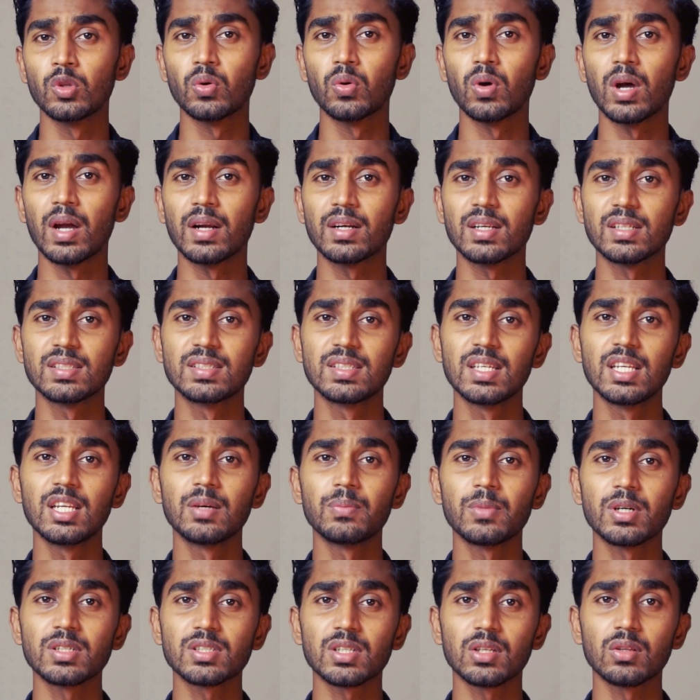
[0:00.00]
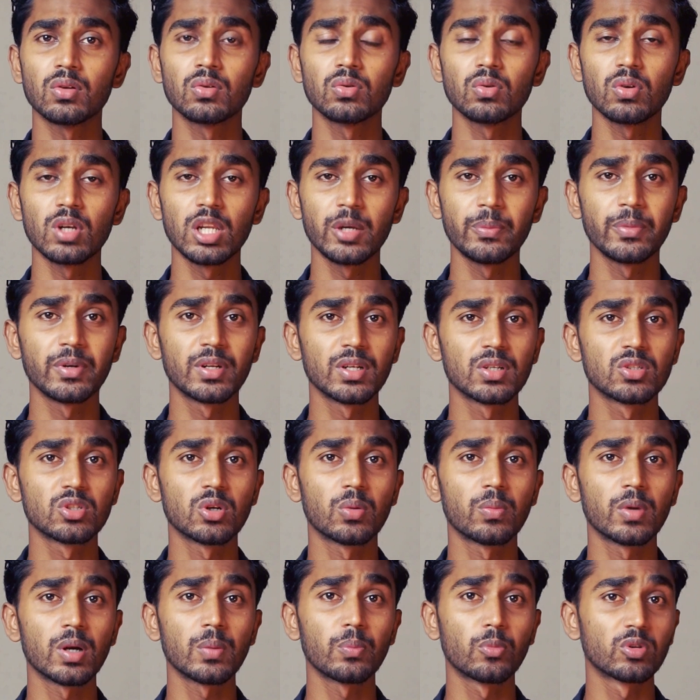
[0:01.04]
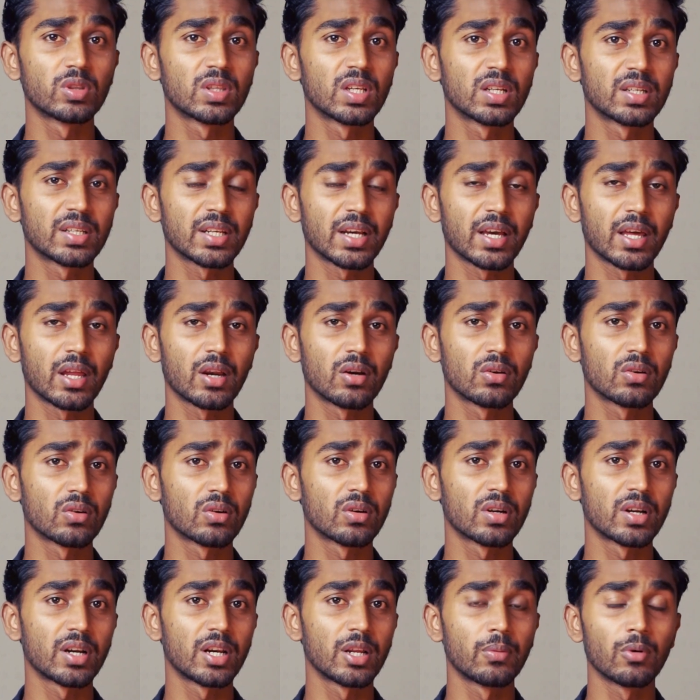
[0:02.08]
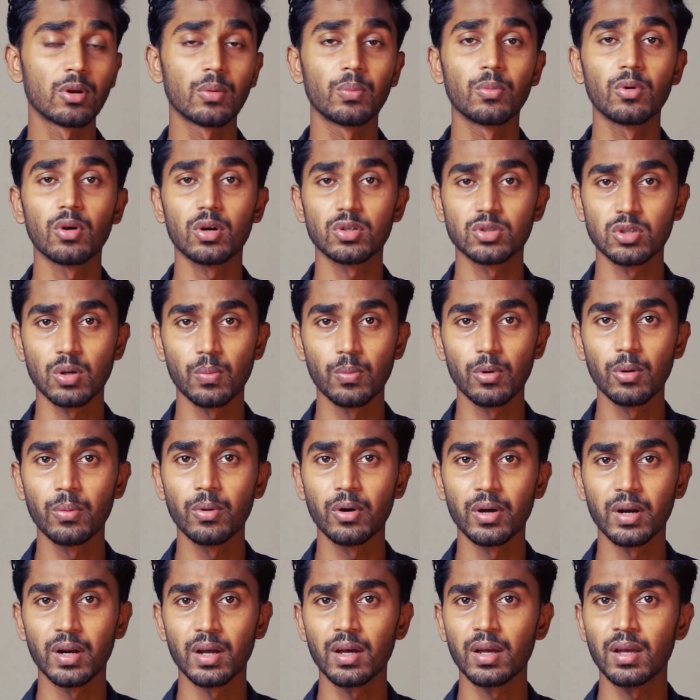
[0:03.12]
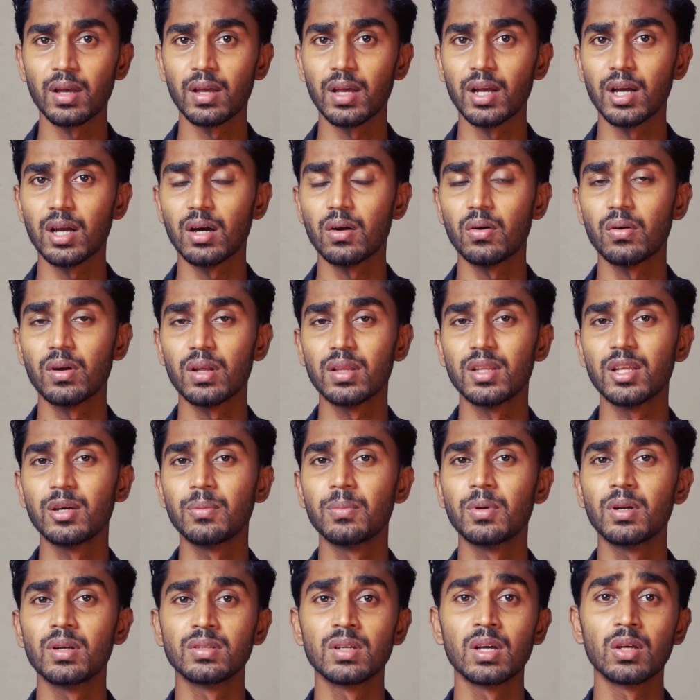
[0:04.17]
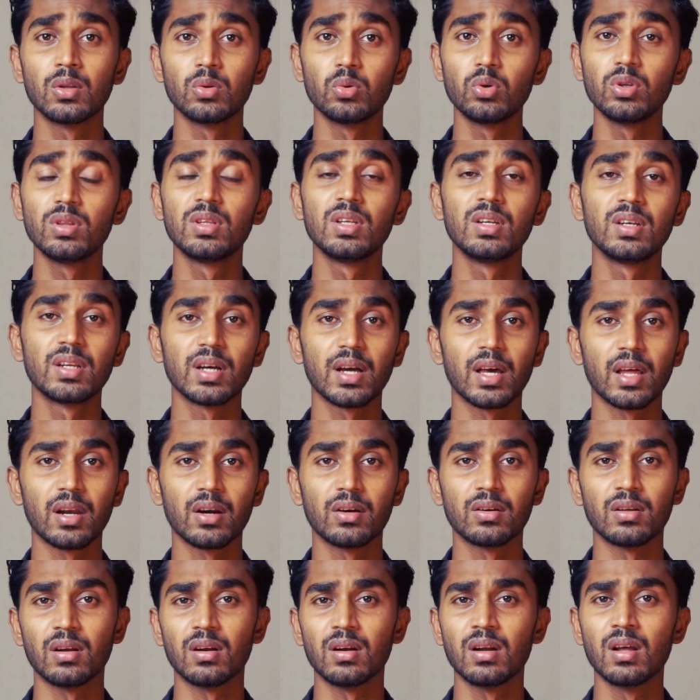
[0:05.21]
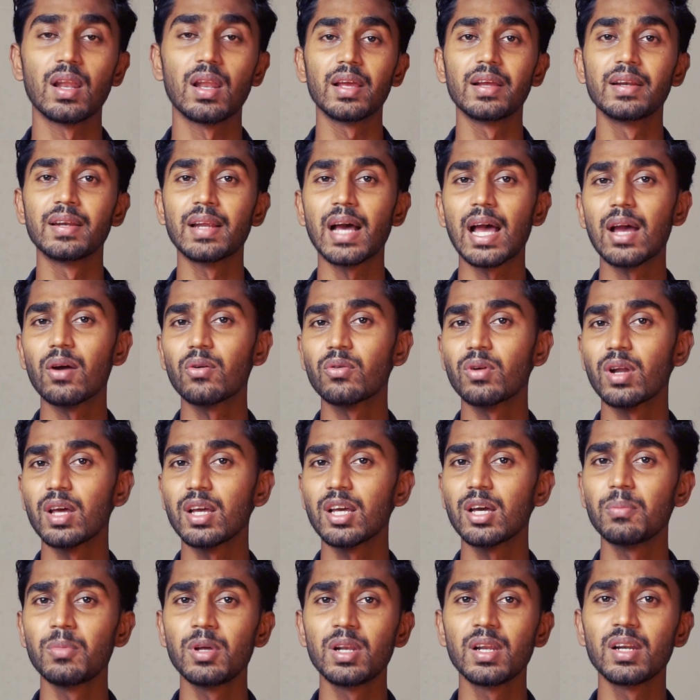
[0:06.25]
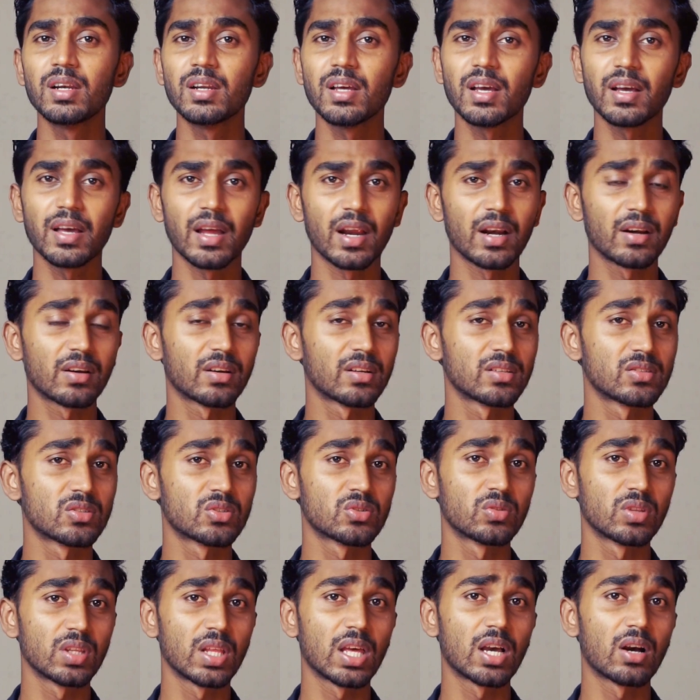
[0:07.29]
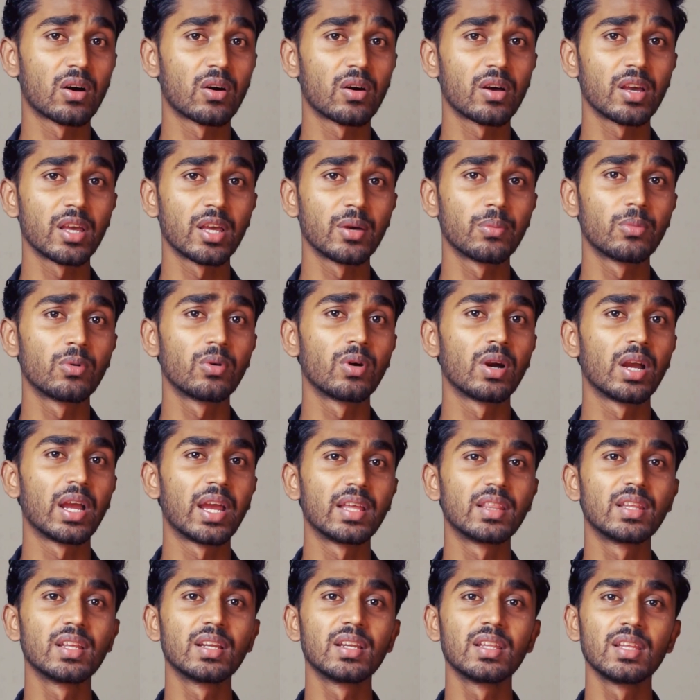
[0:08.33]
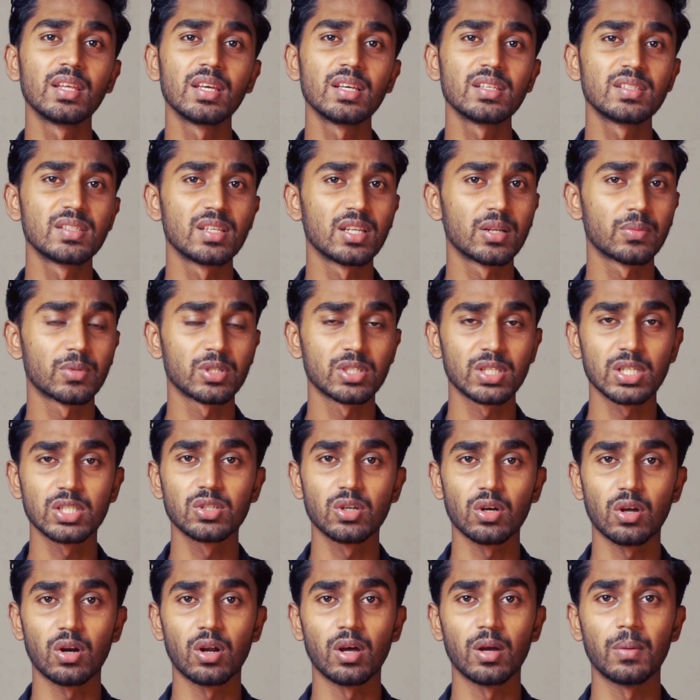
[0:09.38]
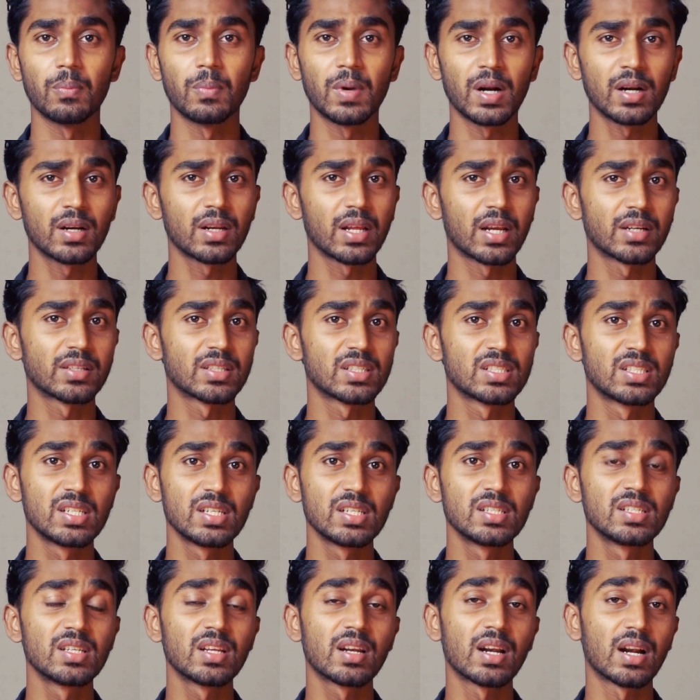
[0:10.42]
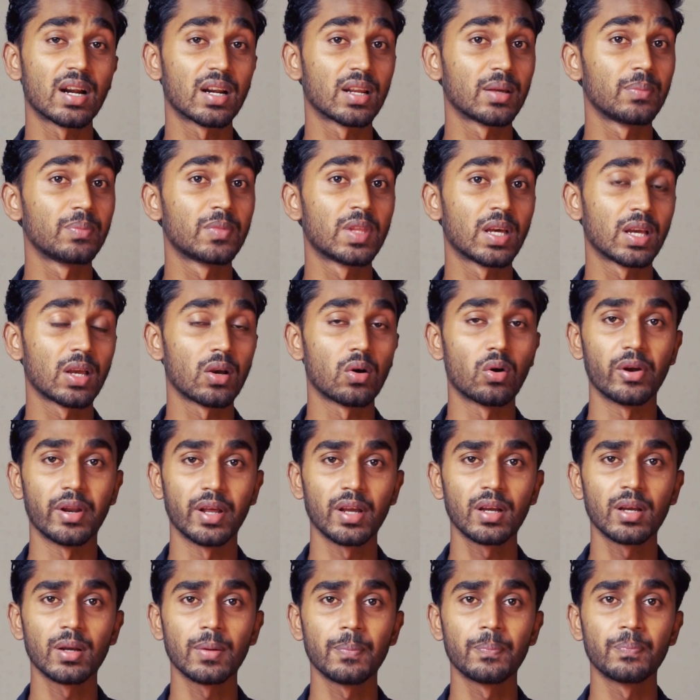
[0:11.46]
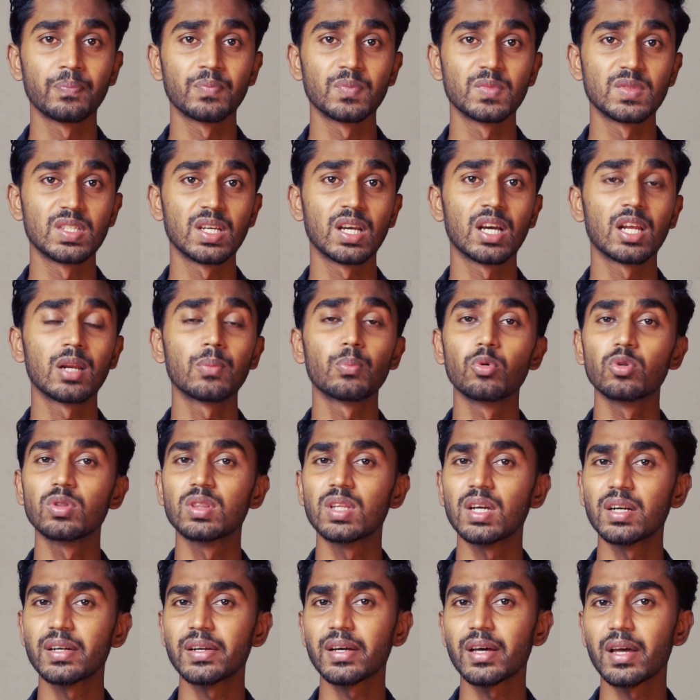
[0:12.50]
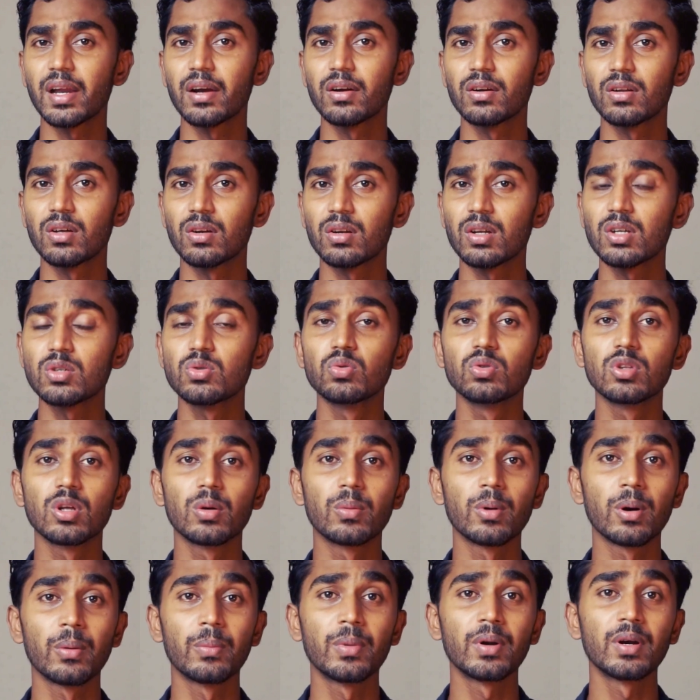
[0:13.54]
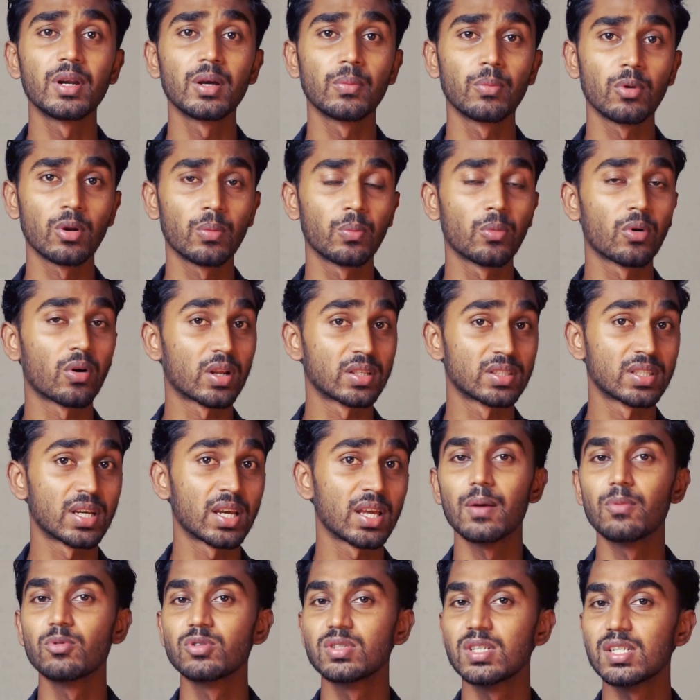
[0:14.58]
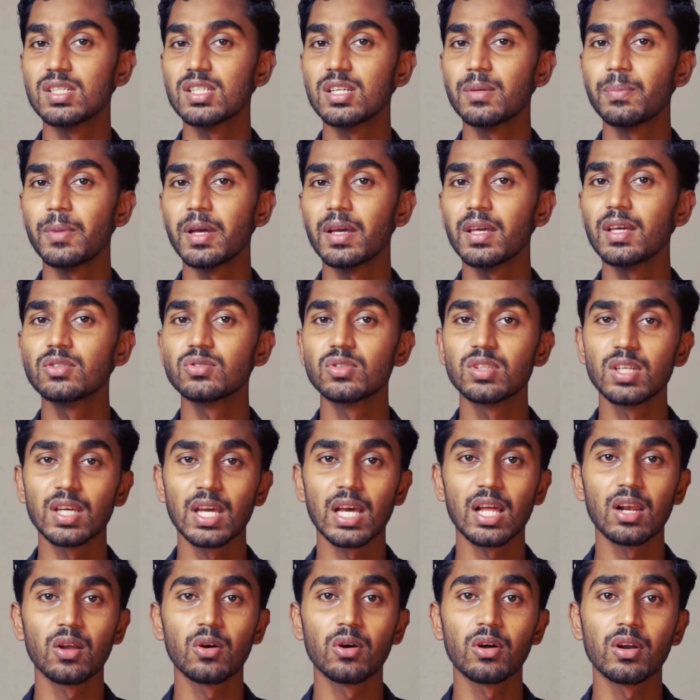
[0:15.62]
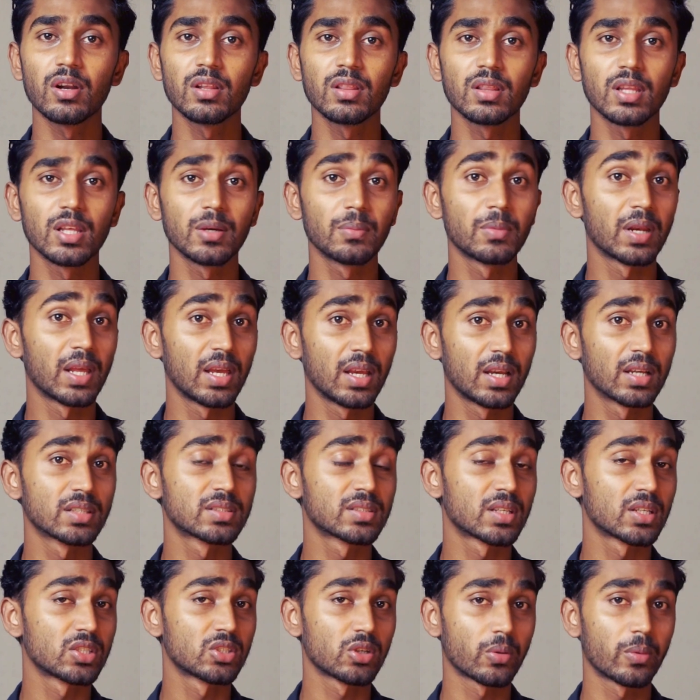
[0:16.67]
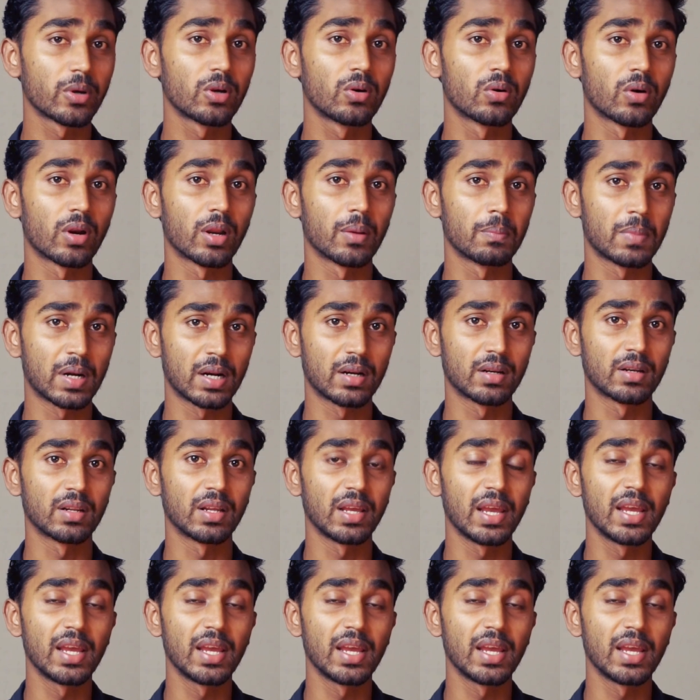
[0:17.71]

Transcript: তো একটা সিনেমায় সাধারণত লিমিটেড সময় প্রত্যেকটা ক্যারেক্টারকে ডেভেলপ করা সম্ভব হয় না এ কারণে দেখবেন দুই তিনটা ক্যারেক্টার লাইক নায়ক নায়িকা ভিলেনকে ক্যারেক্টারাইজেশন দেওয়া হয় এবং এদের দিয়েই সিনেমা শেষ করা হয় বাট একটা সিরিজের রান টাইম থাকে অনেক যেখানে প্রত্যেকটা ক্যারেক্টারকে সুন্দরভাবে ডেভেলপ করা যায় এবং সিরিজের মেকিং যদি খেয়াল করেন দেখবেন এই কাজটাই সবাই করে বাট